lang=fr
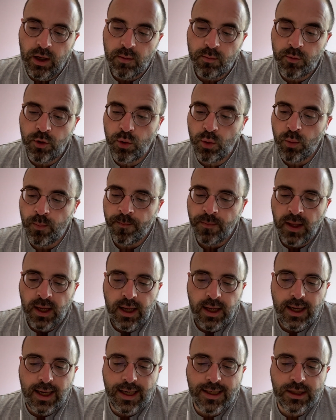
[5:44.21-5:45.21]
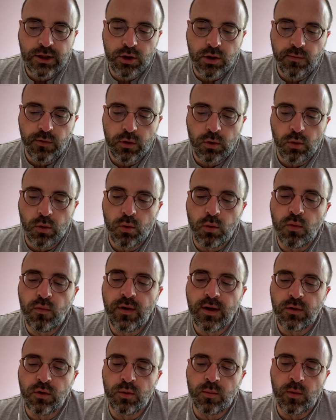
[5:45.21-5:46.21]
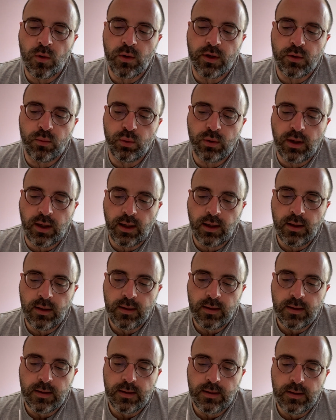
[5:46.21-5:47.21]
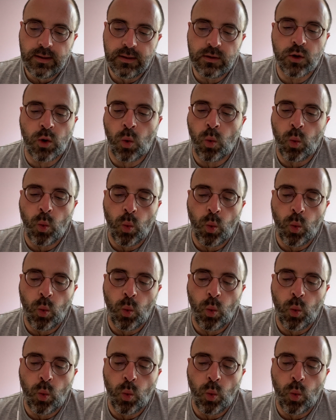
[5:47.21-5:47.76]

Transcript: Mieux, est-ce que votre gouvernement l'écouterait Non.